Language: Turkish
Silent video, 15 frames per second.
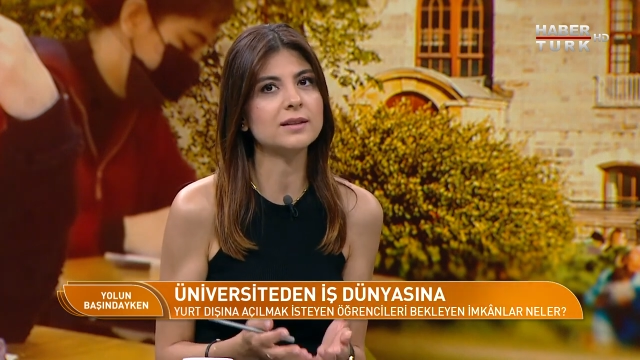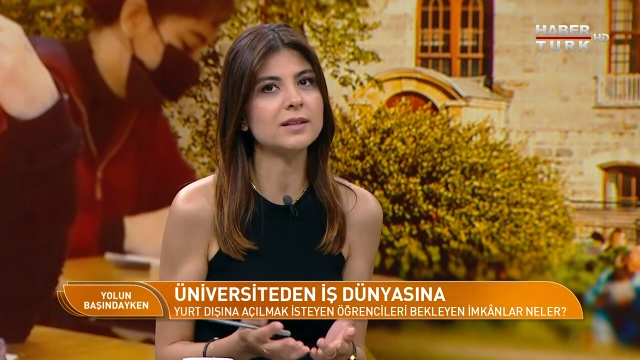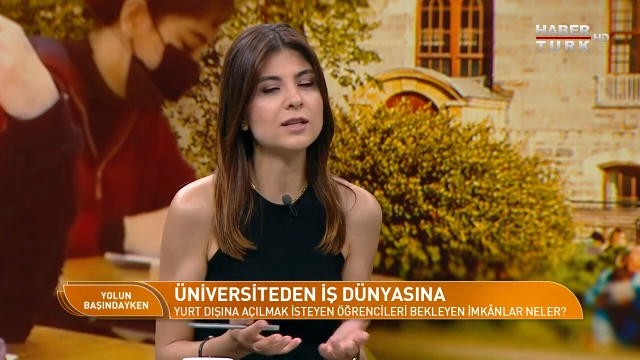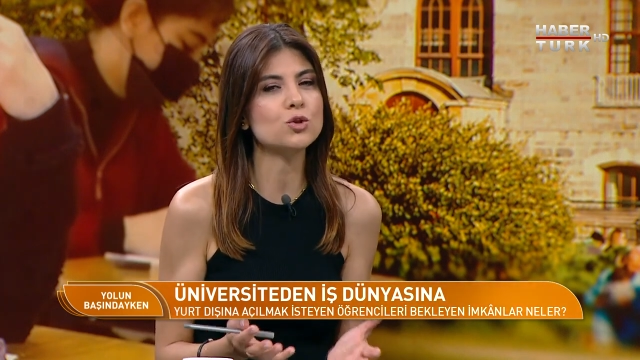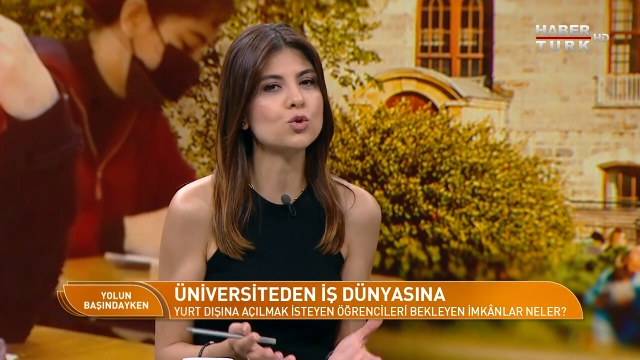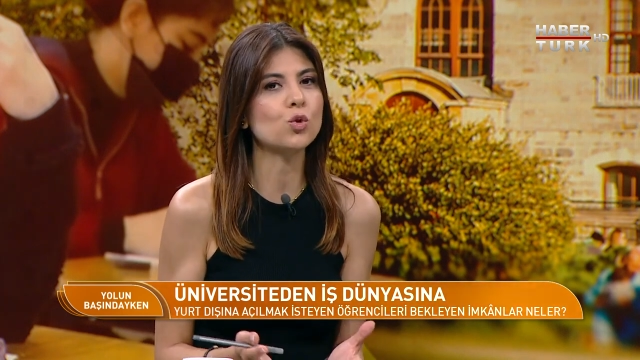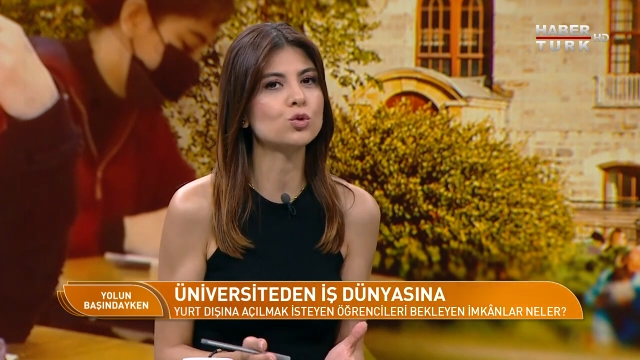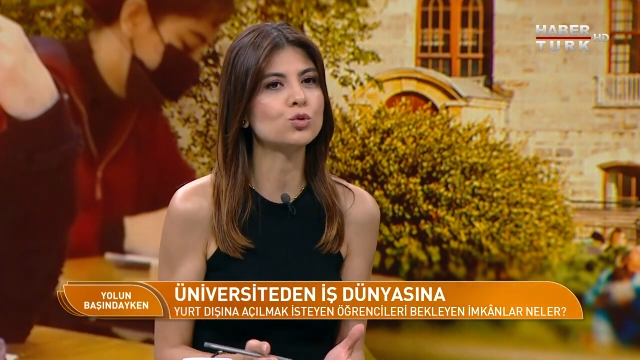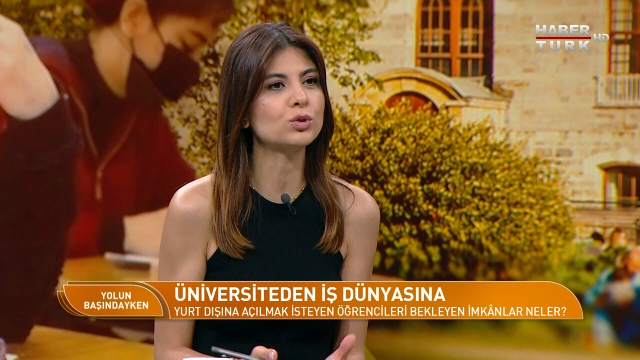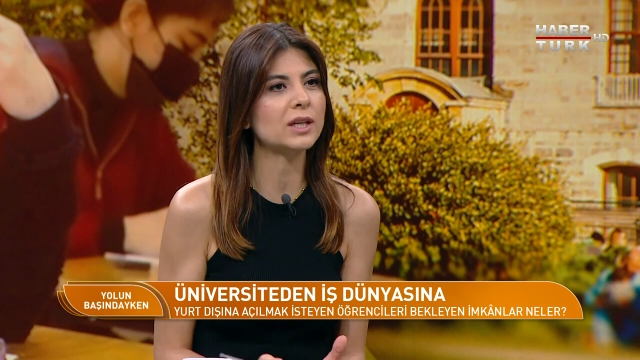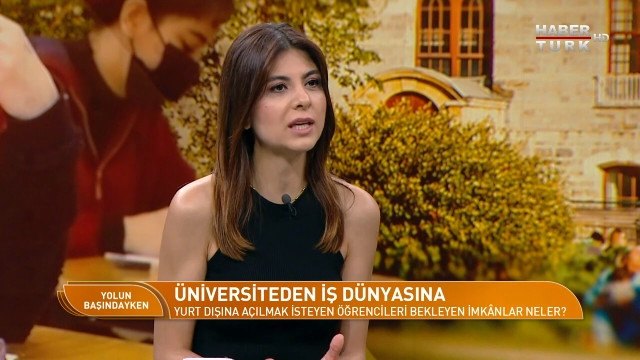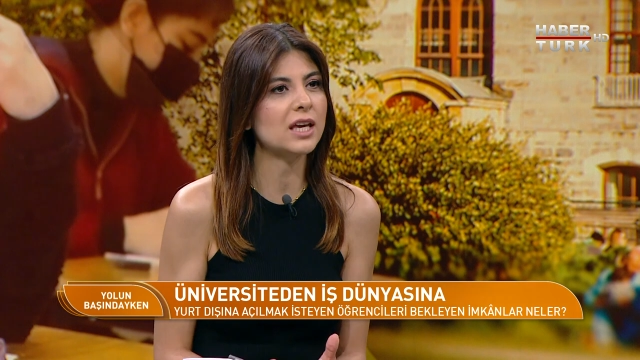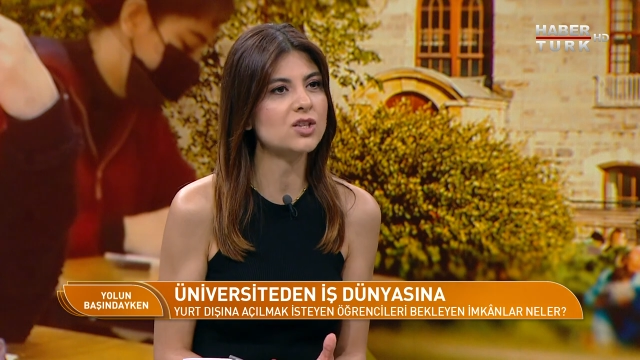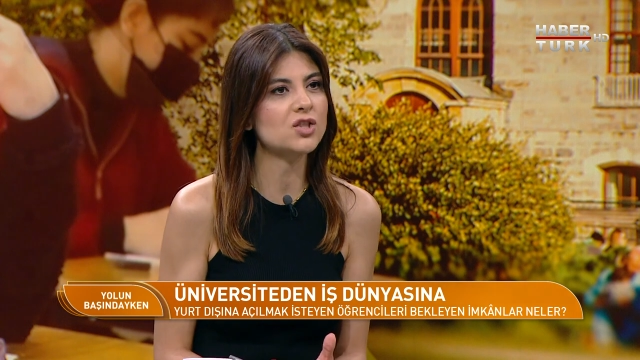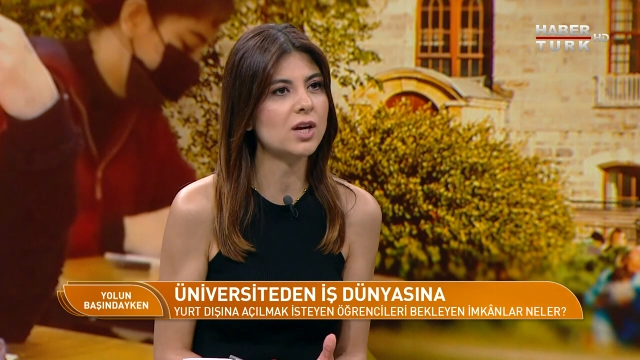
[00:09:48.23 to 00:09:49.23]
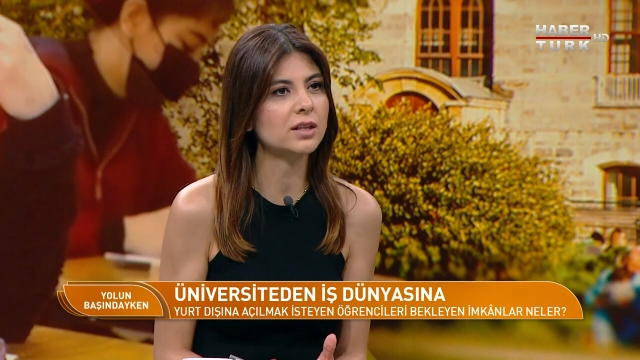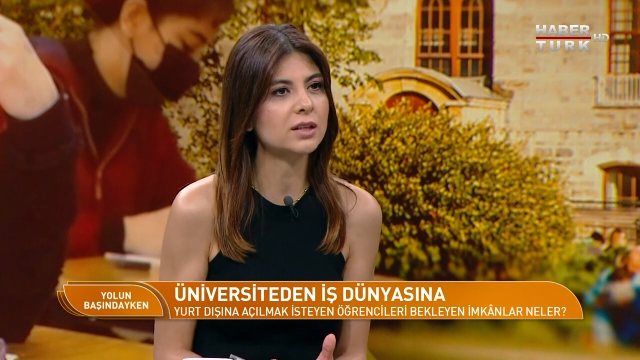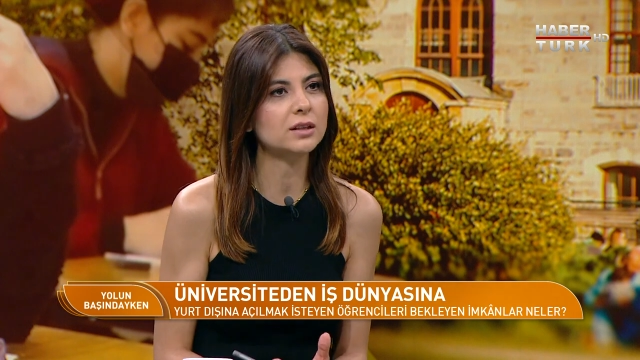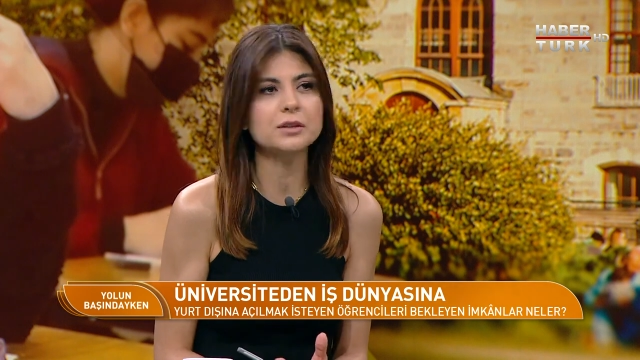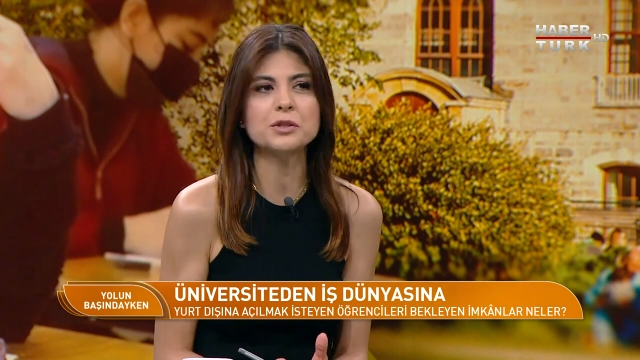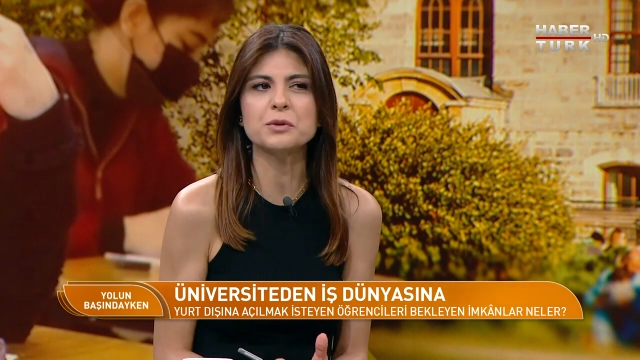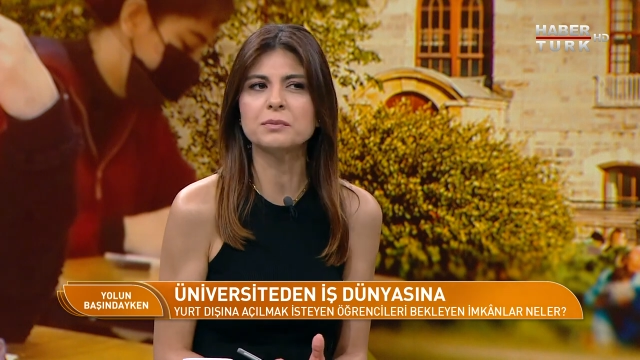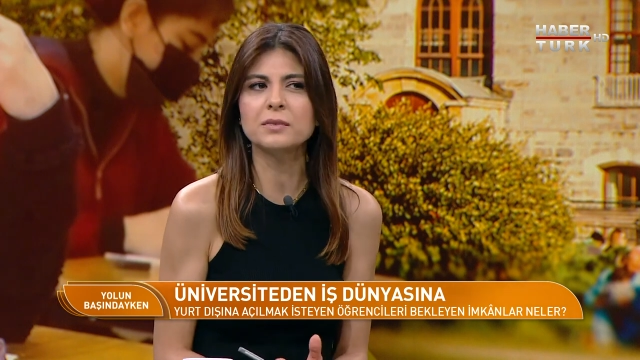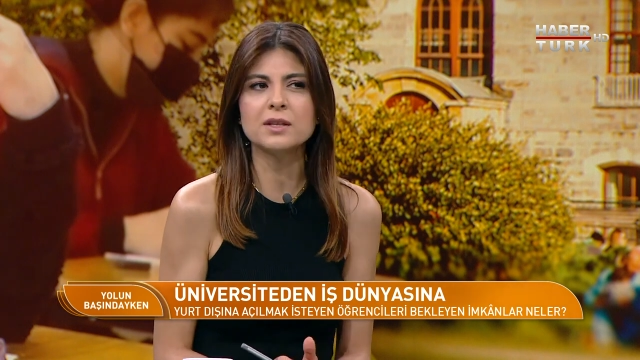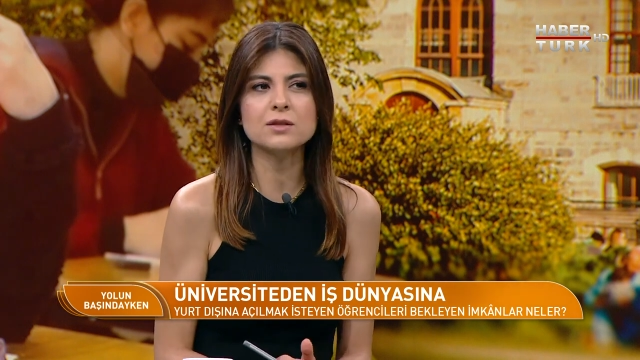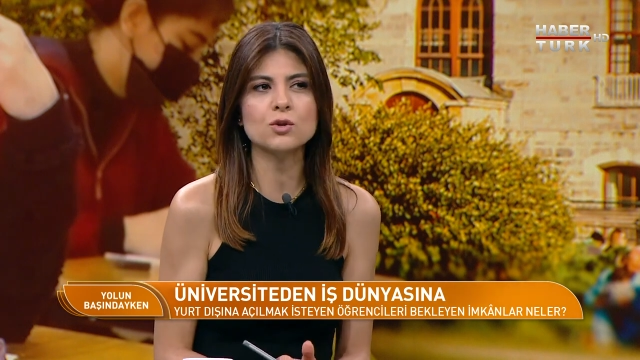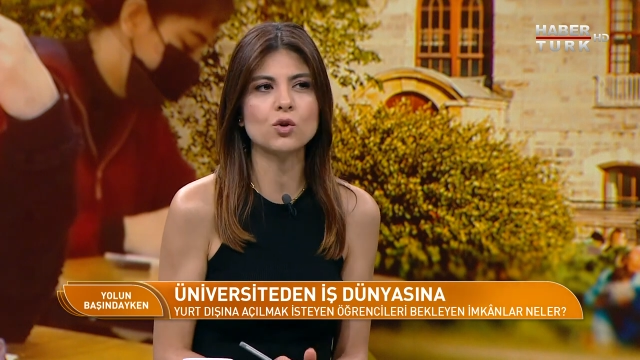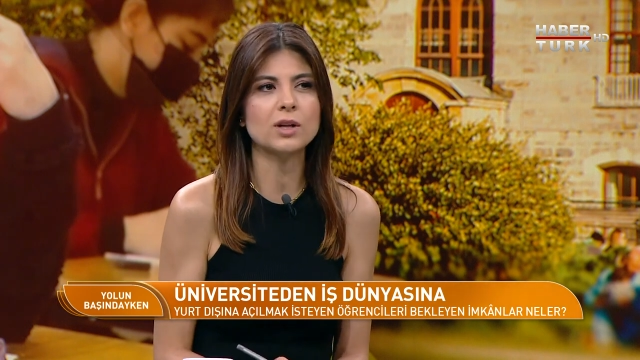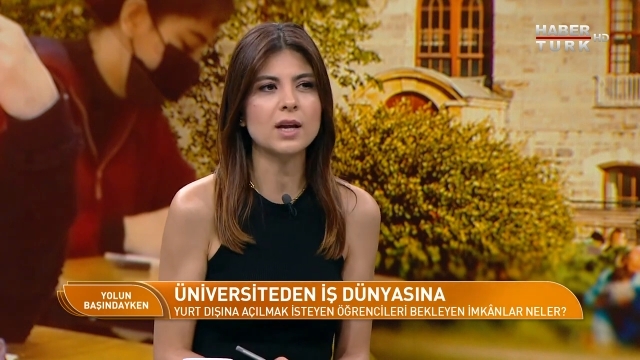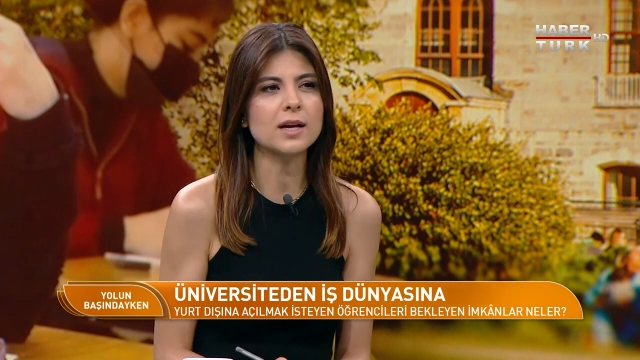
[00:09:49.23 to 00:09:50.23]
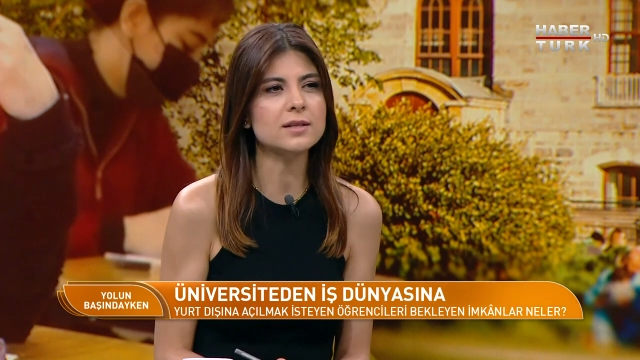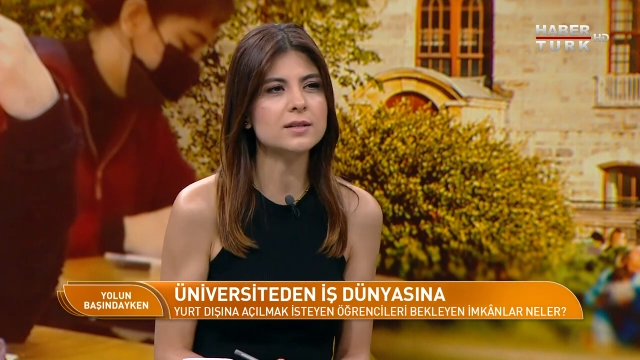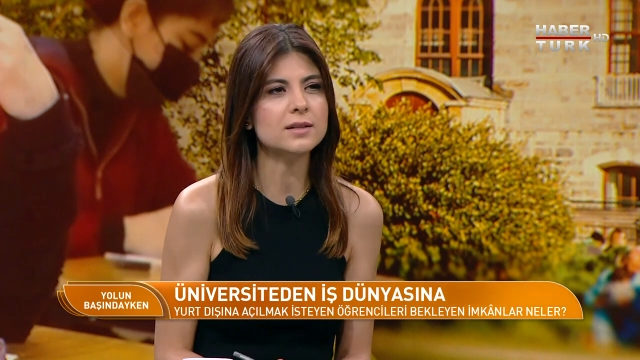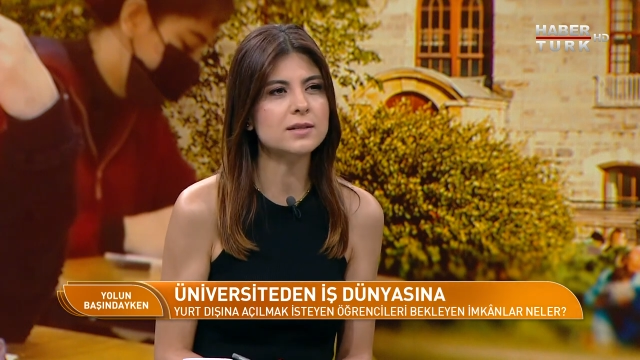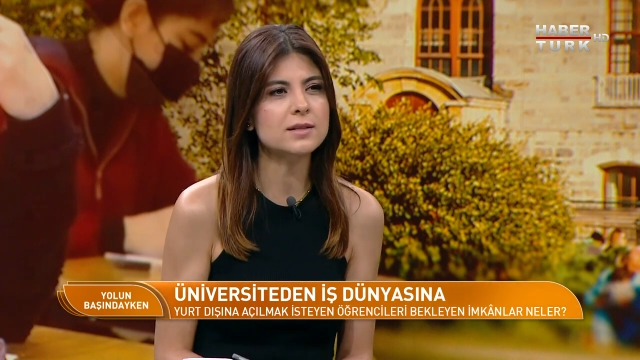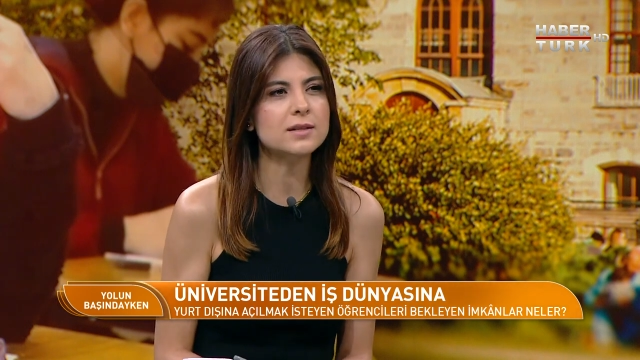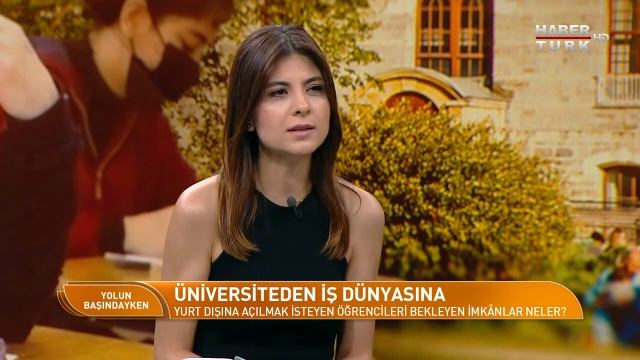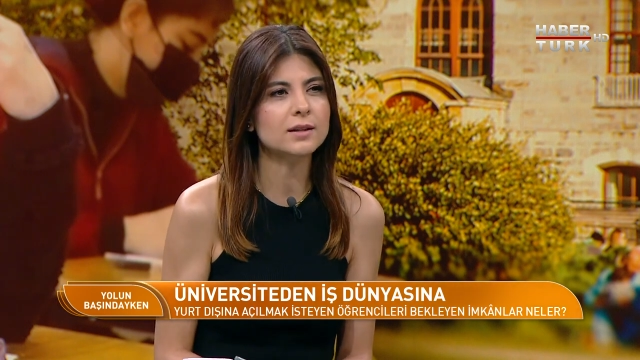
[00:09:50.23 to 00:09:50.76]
diye sorduğunda genç arkadaşım ne söylersiniz?